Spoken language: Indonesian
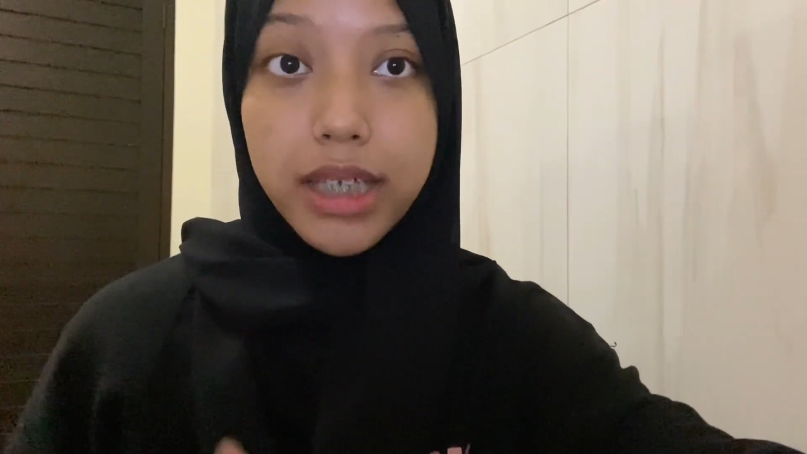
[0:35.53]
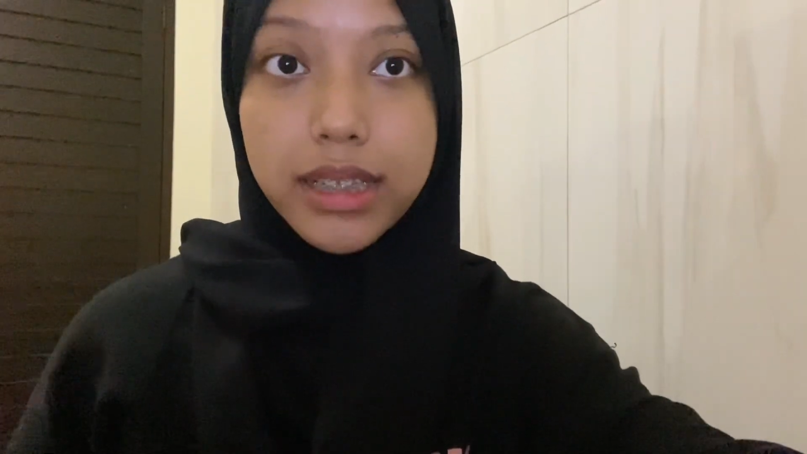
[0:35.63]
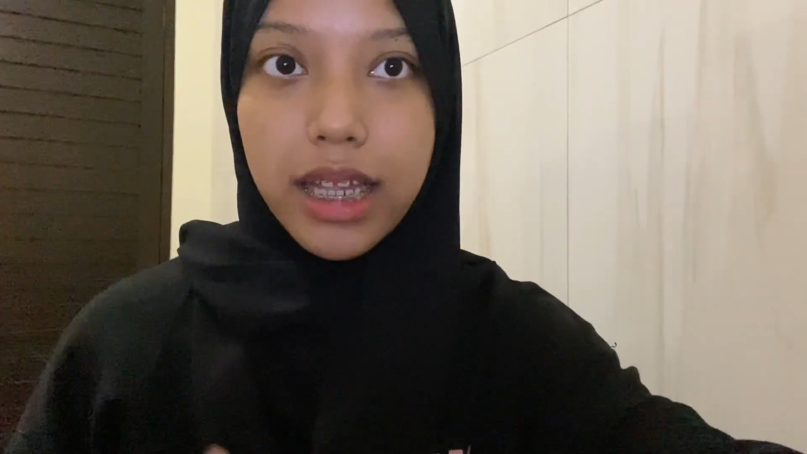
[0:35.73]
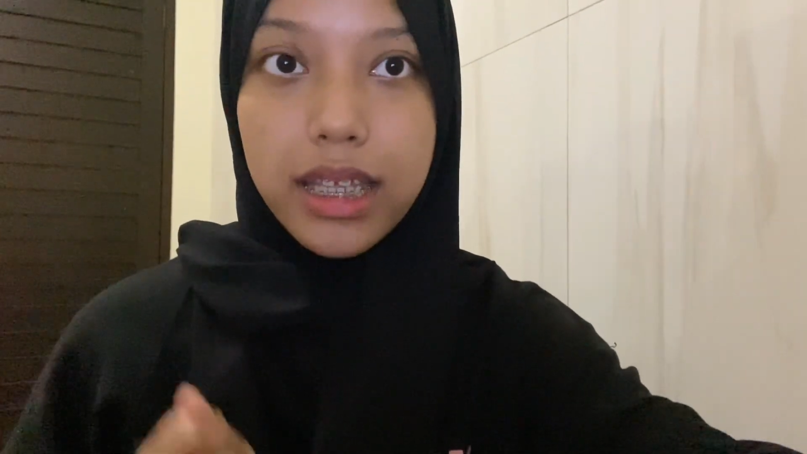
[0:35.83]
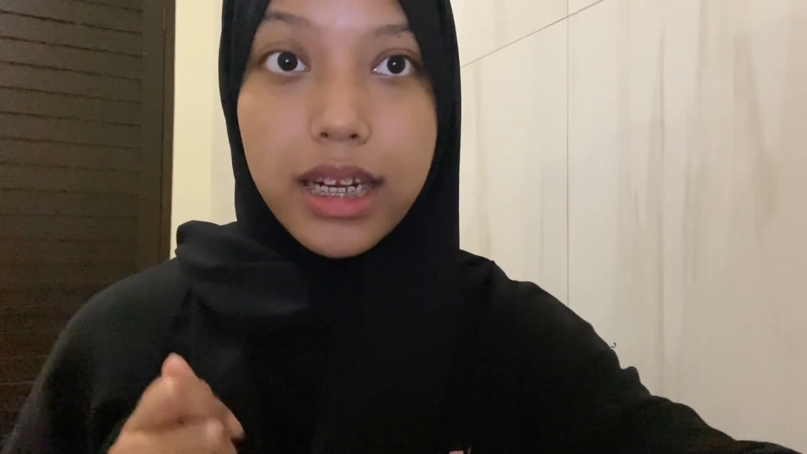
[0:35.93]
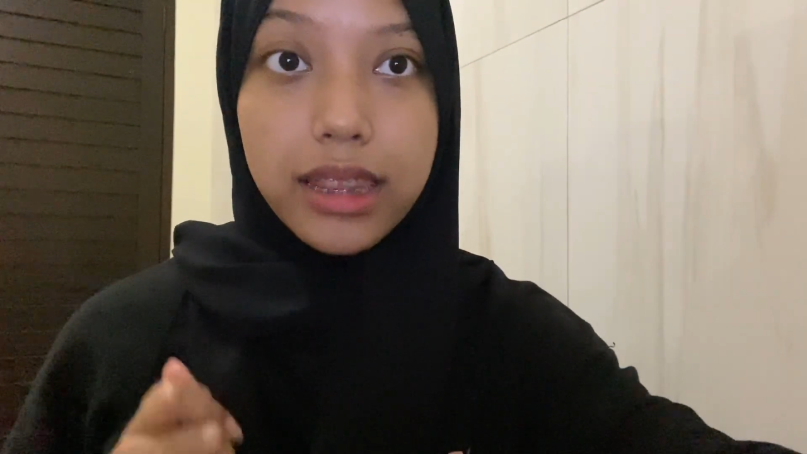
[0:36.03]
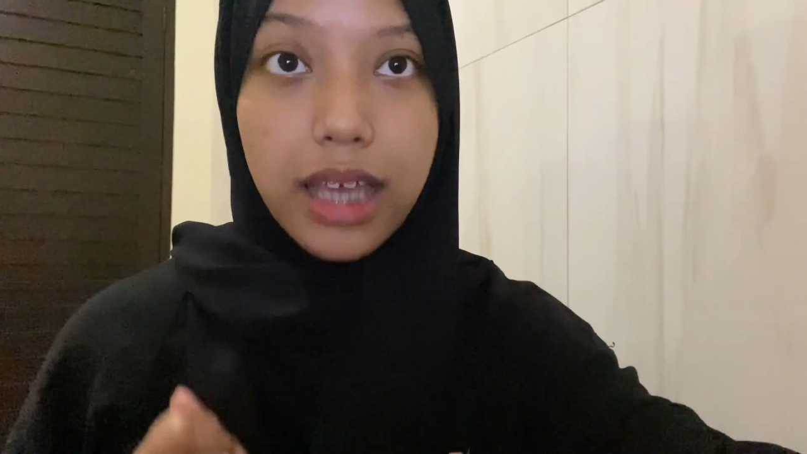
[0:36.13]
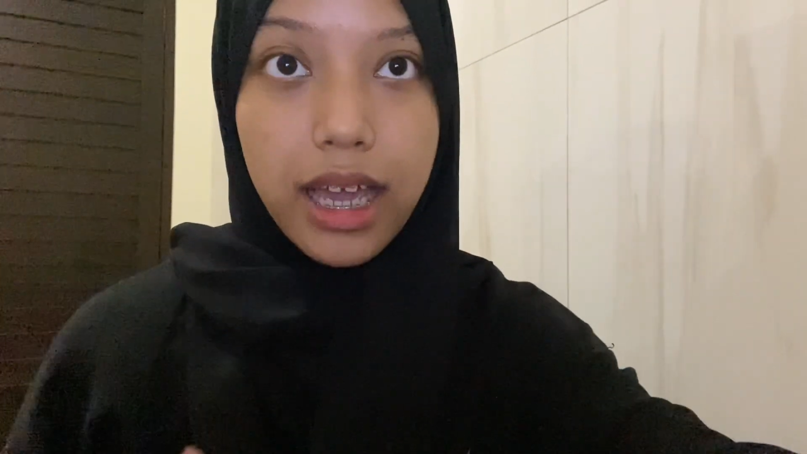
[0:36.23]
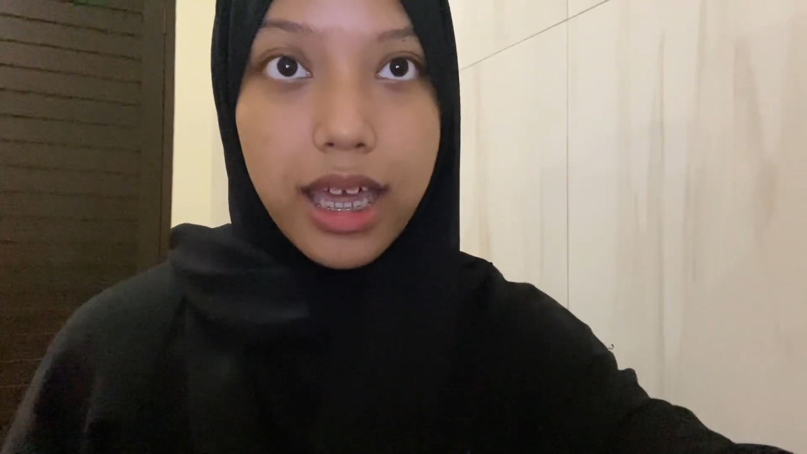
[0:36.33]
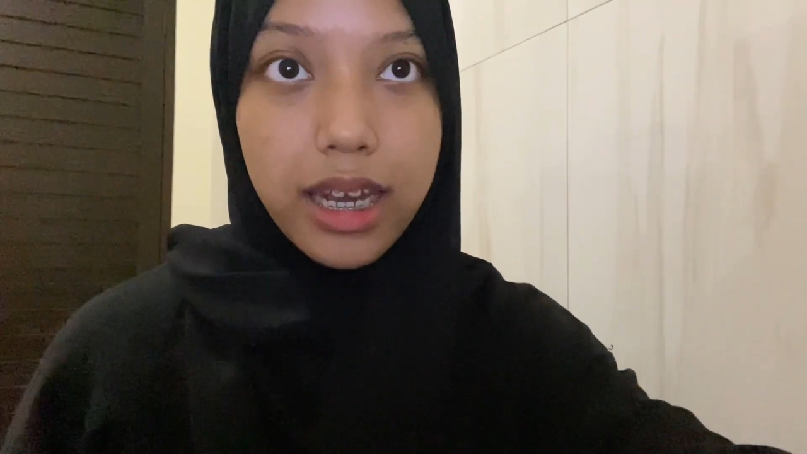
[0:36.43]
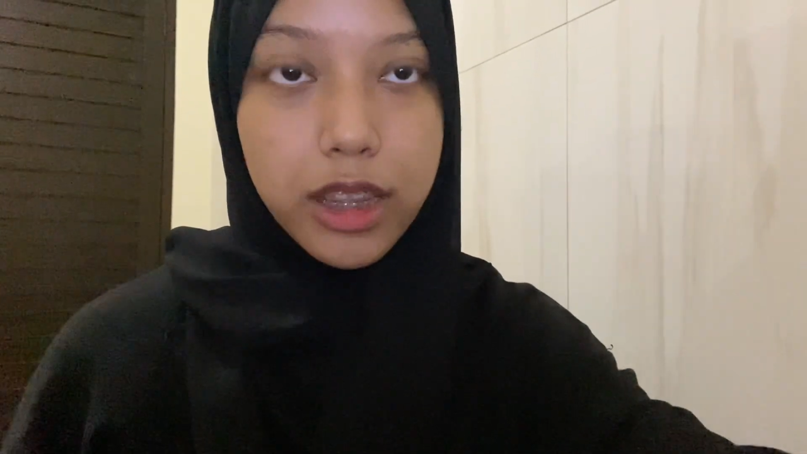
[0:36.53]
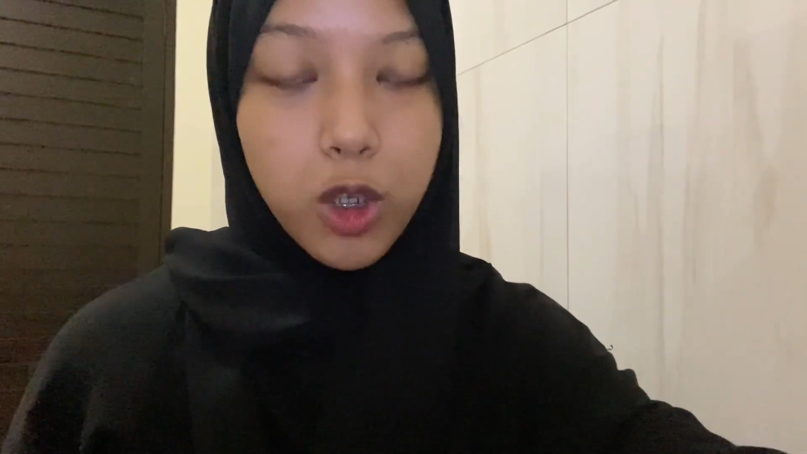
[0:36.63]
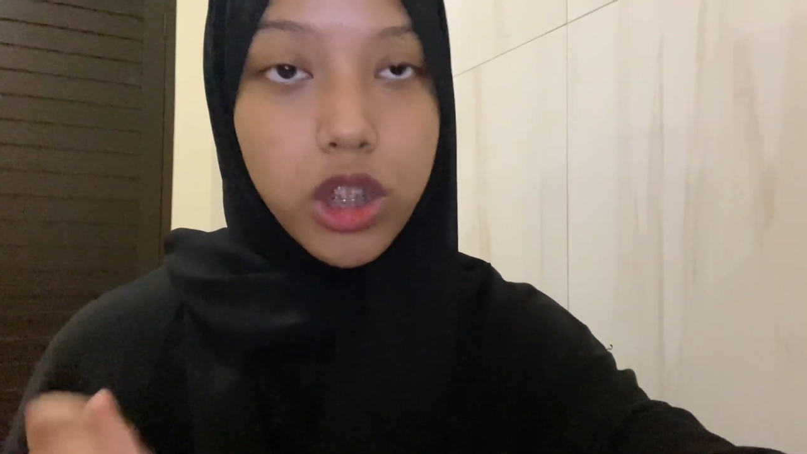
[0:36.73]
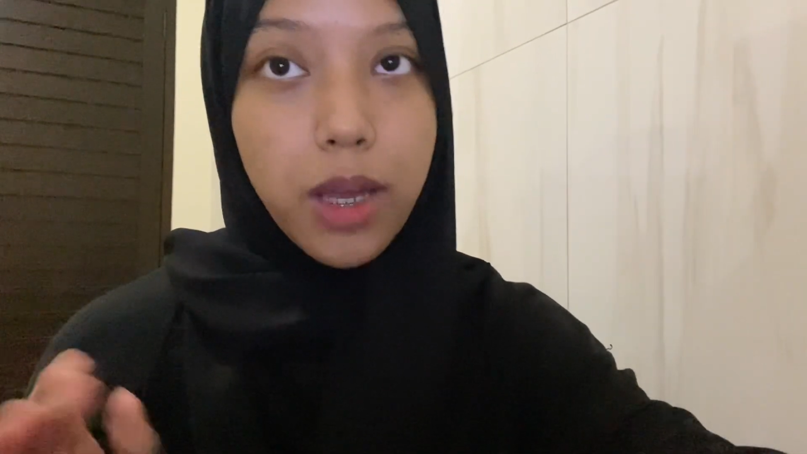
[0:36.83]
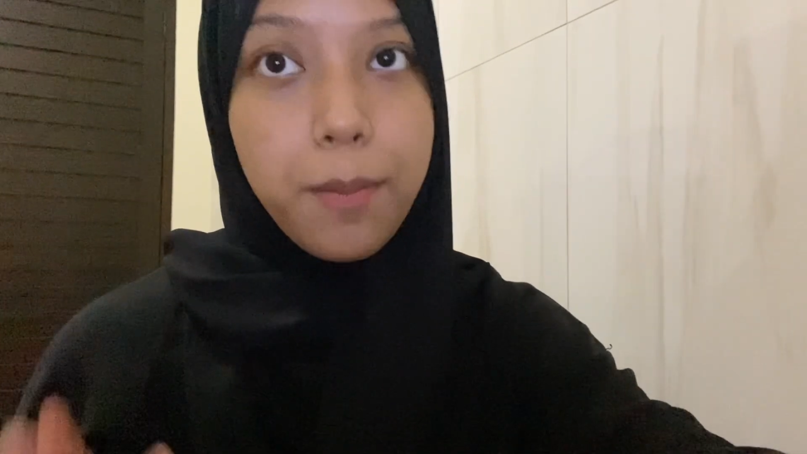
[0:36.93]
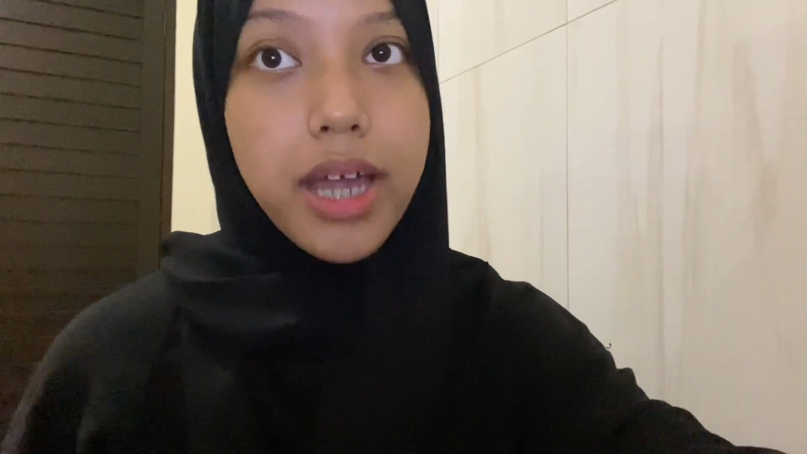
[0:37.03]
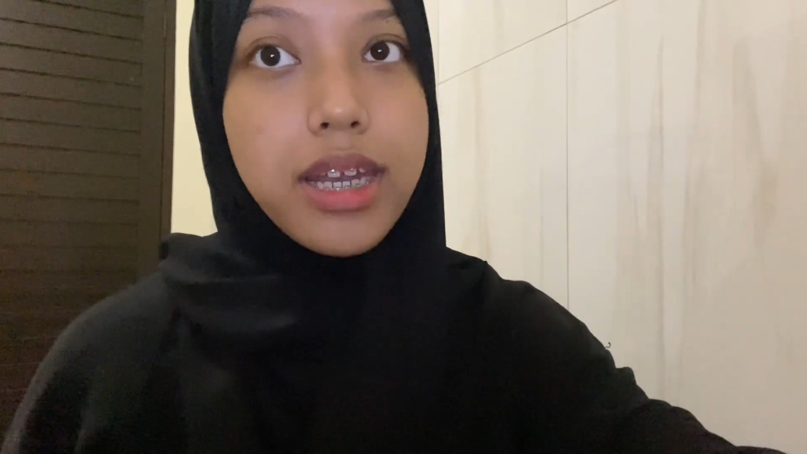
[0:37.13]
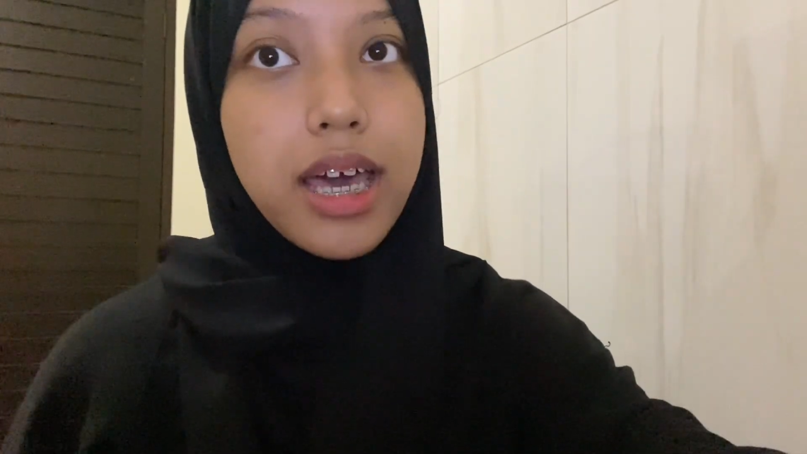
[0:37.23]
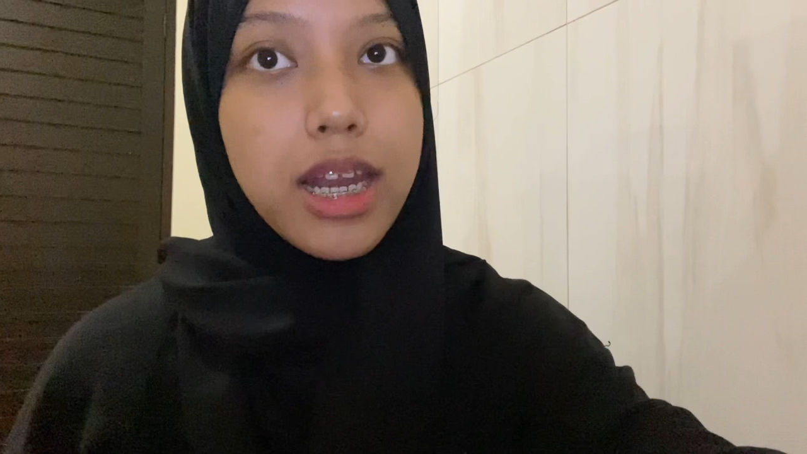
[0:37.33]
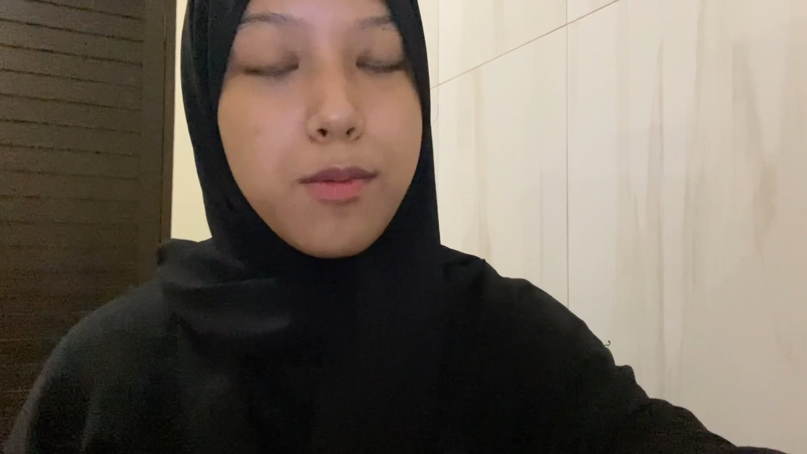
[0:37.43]
sekali rintangan, terutama
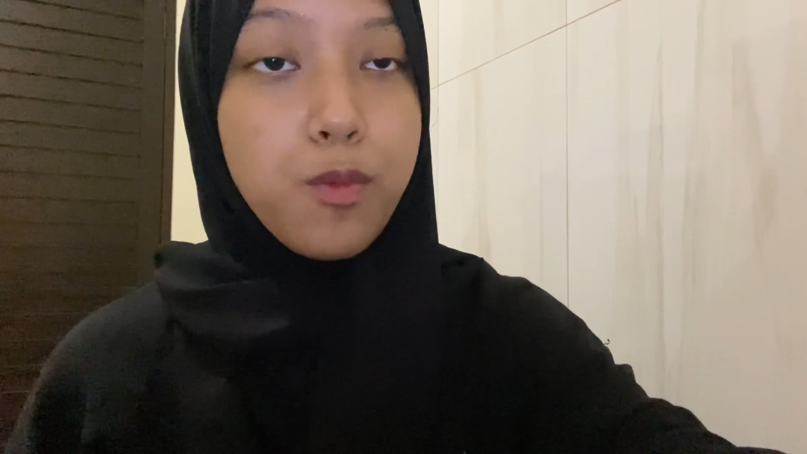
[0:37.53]
dari